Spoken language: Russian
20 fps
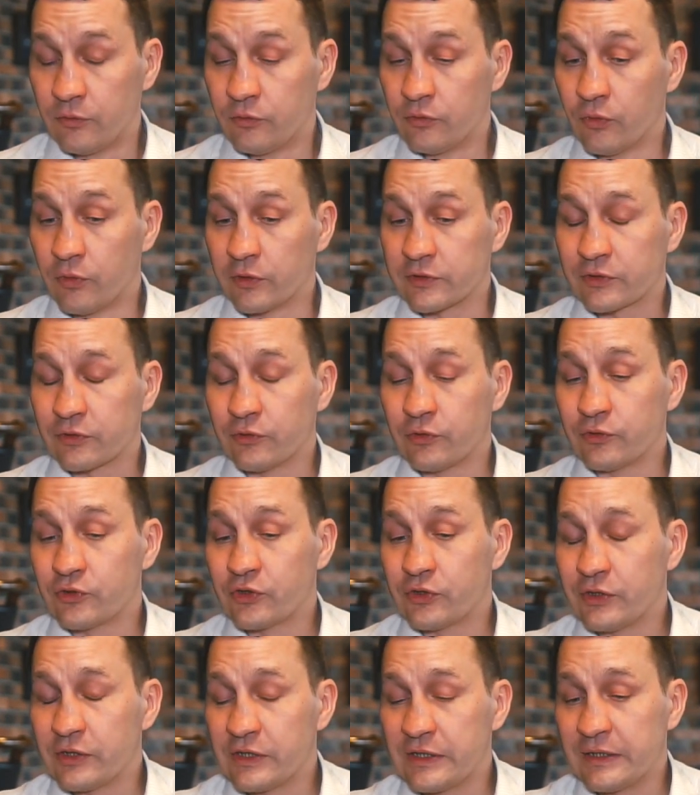Нос
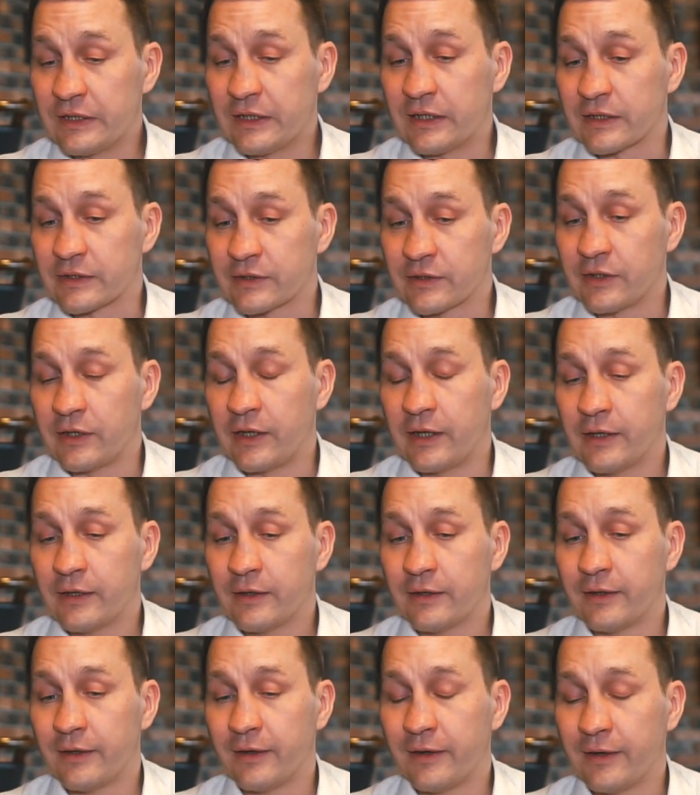очень интересный.
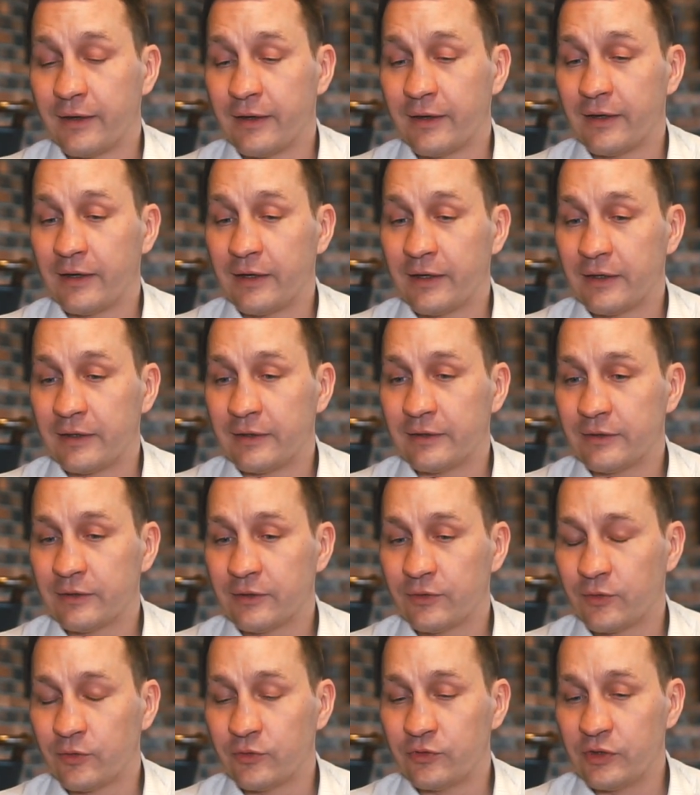А,
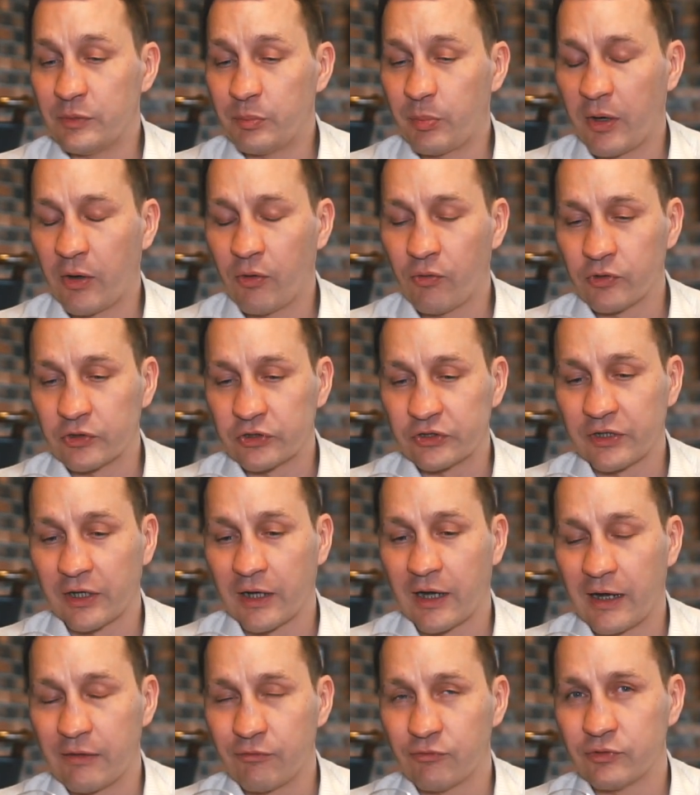он не похож на
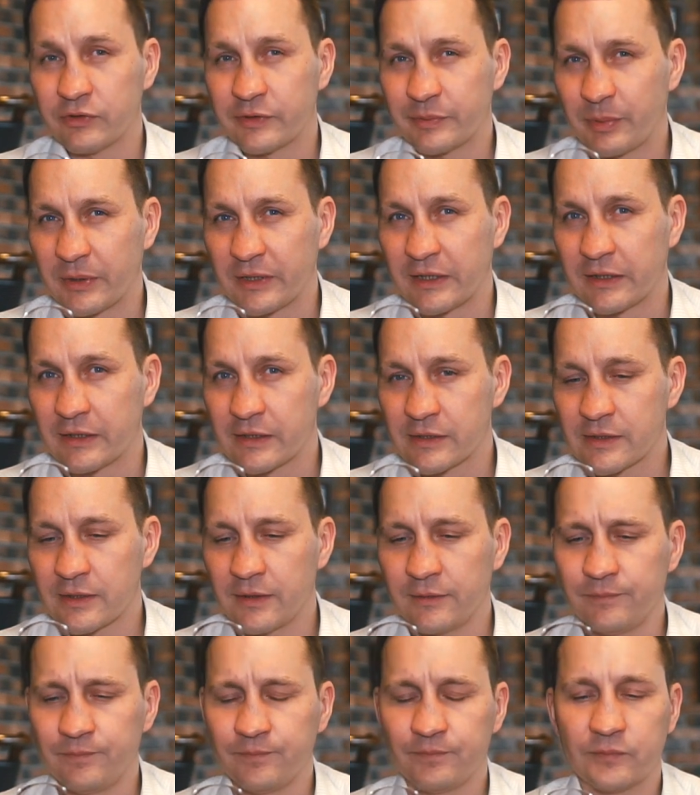каву из
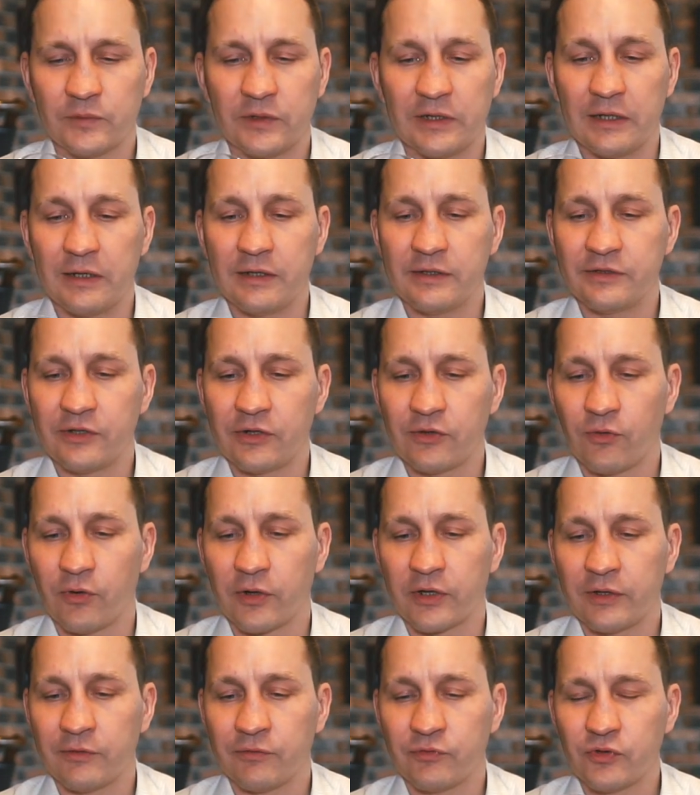Пенедеса или из
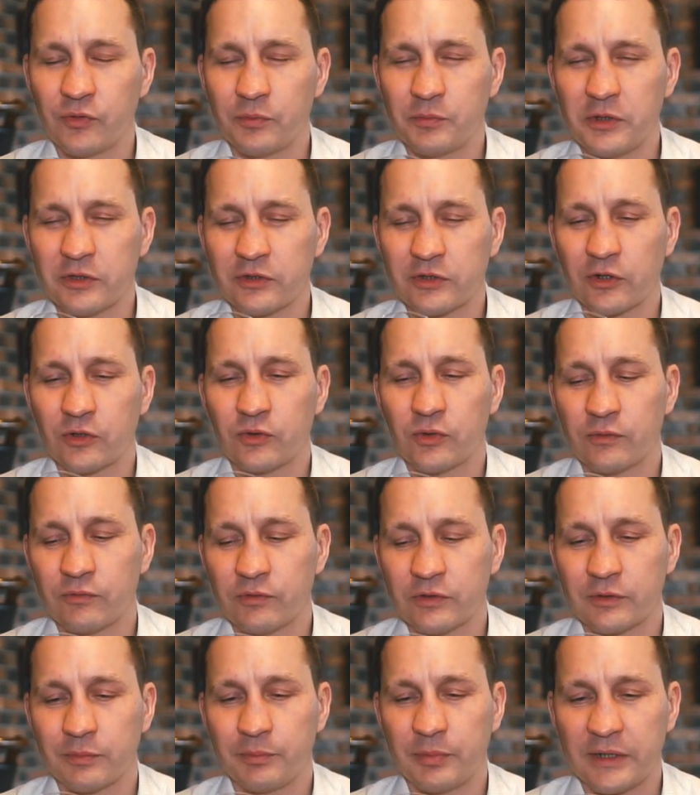Риохи. В нем нет такой
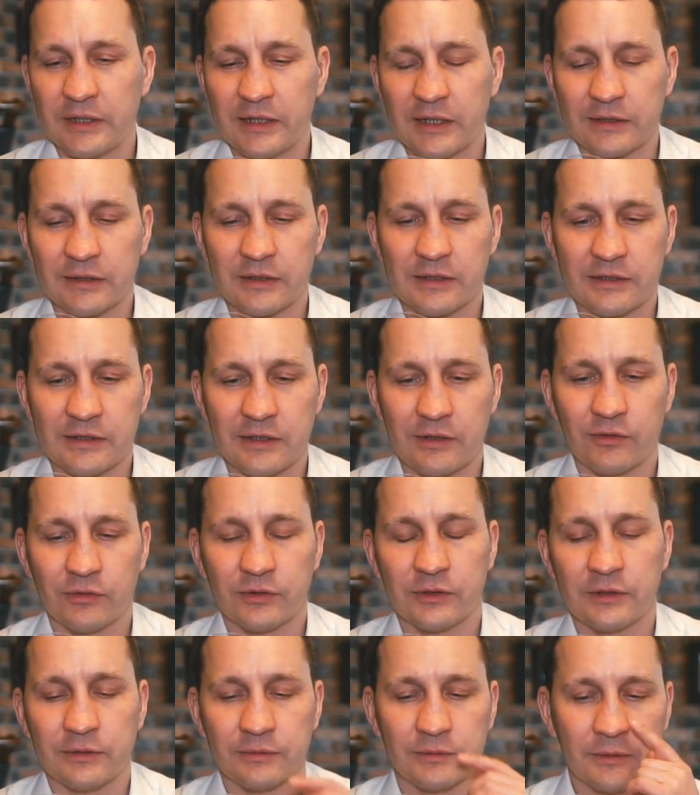вот приятной
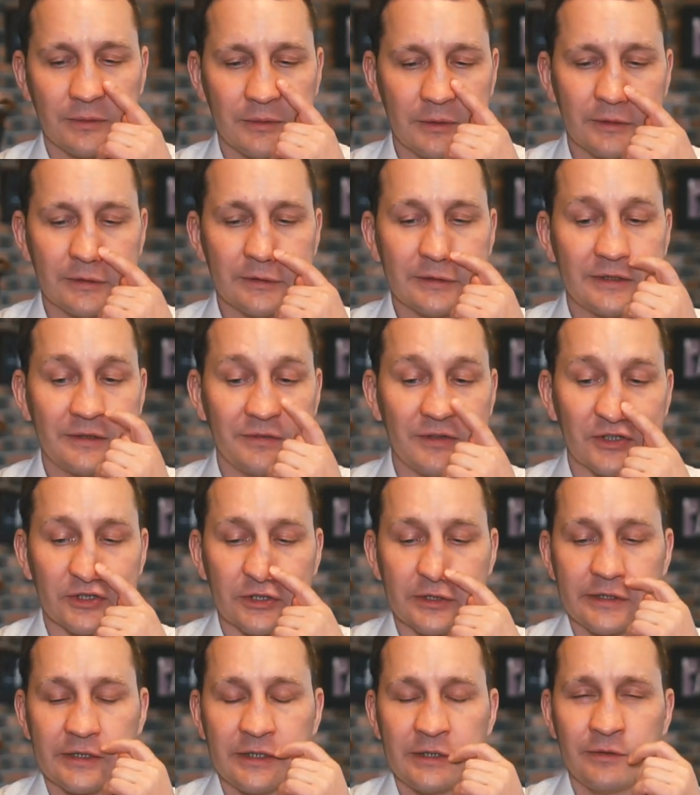зеленой
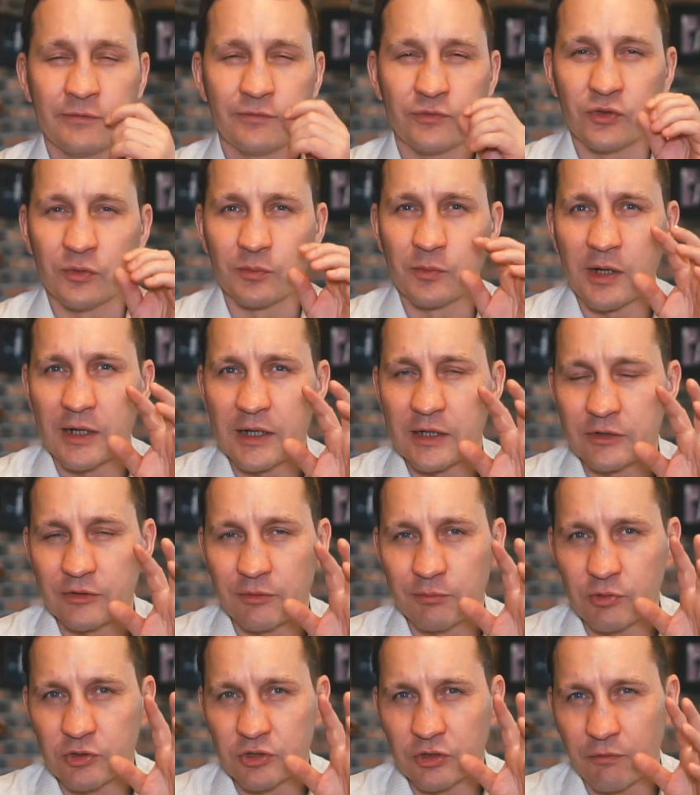свежести. В нем
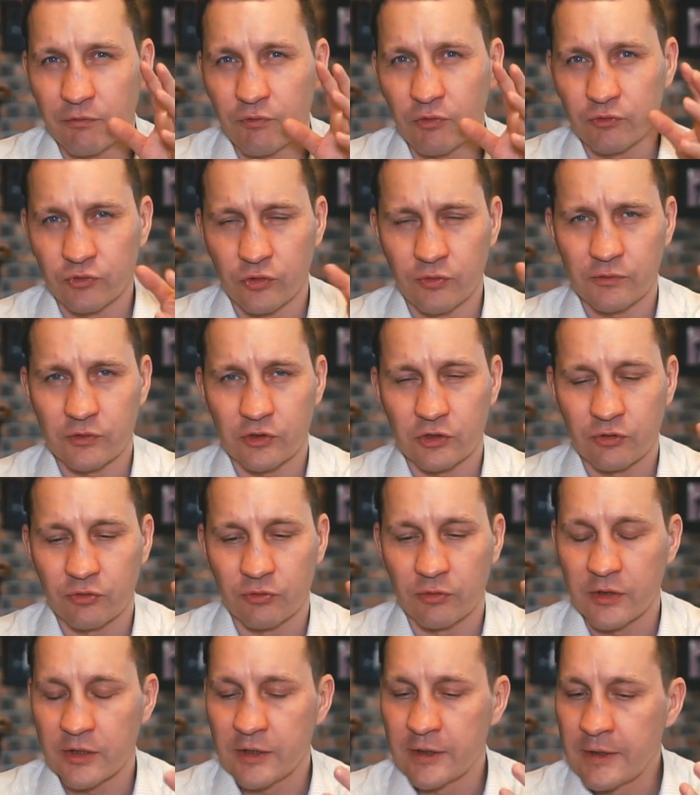какая-то больше фруктовость,
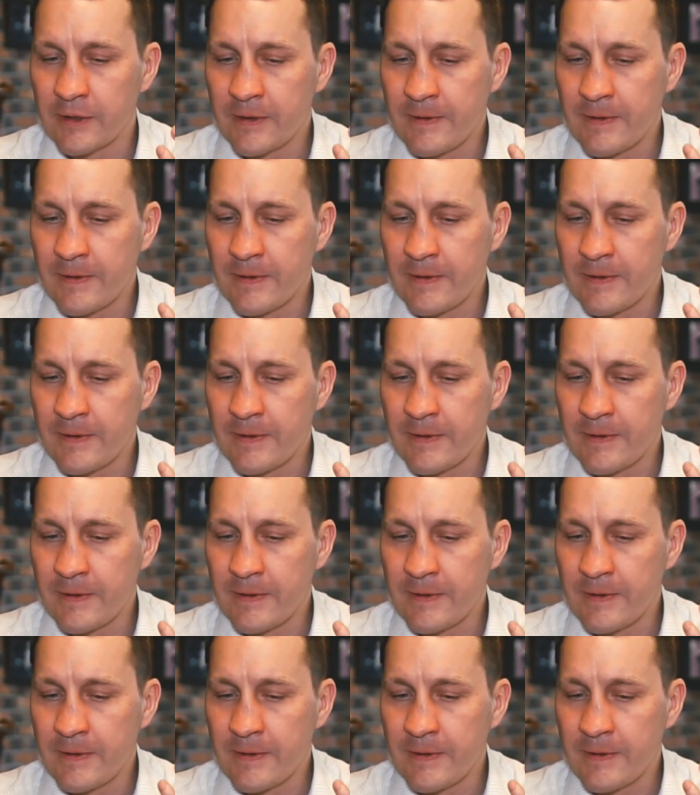что ли.